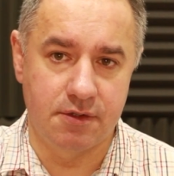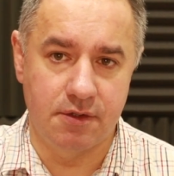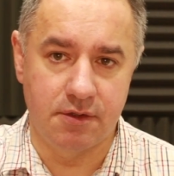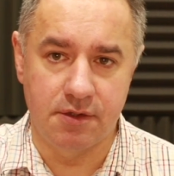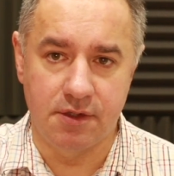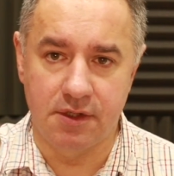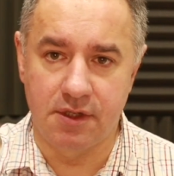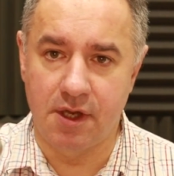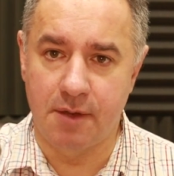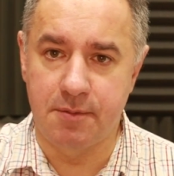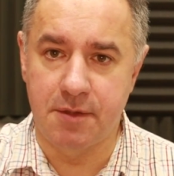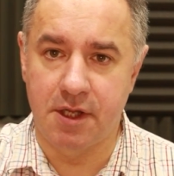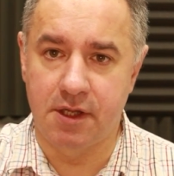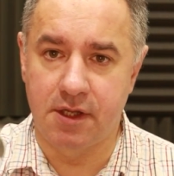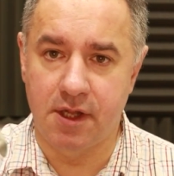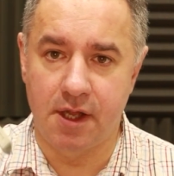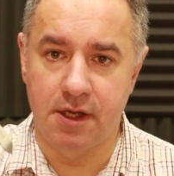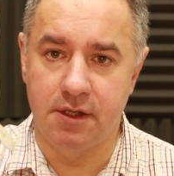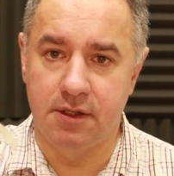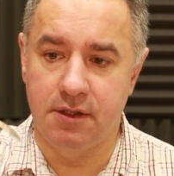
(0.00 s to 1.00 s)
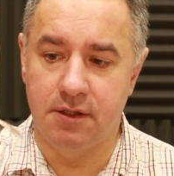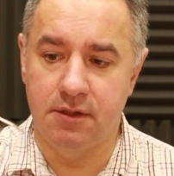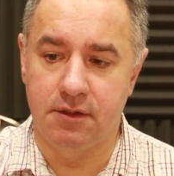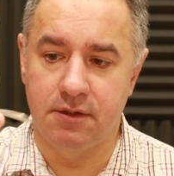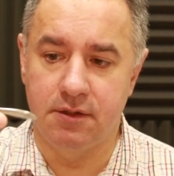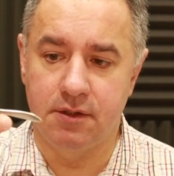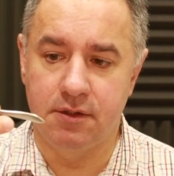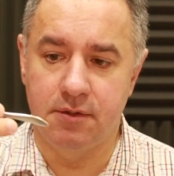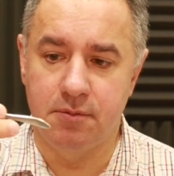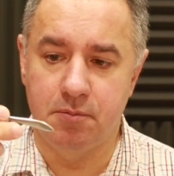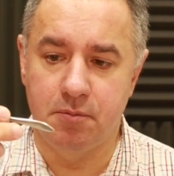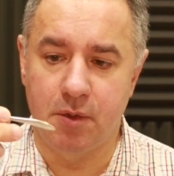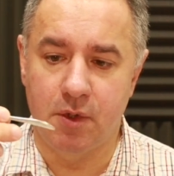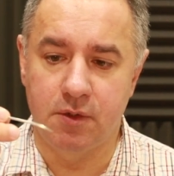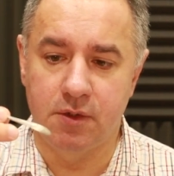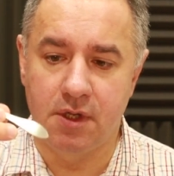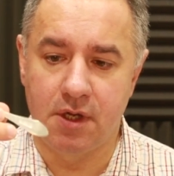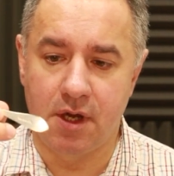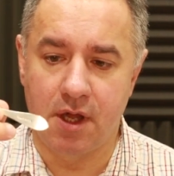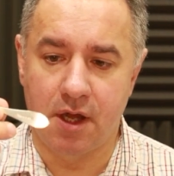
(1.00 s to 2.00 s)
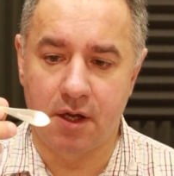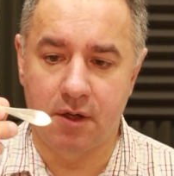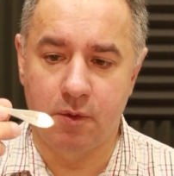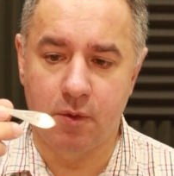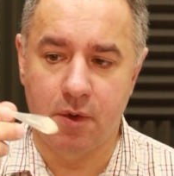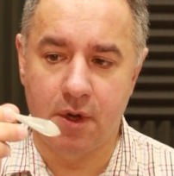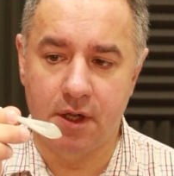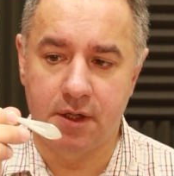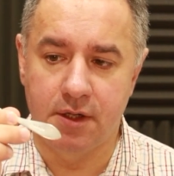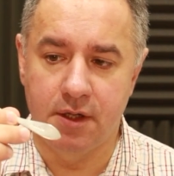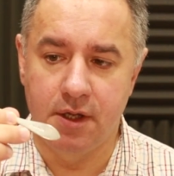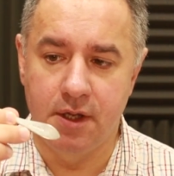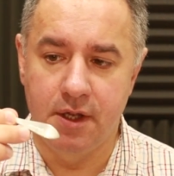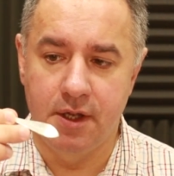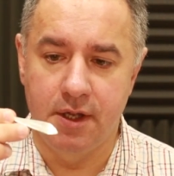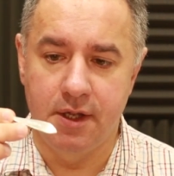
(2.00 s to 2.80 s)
No, niemniej ten e, model akurat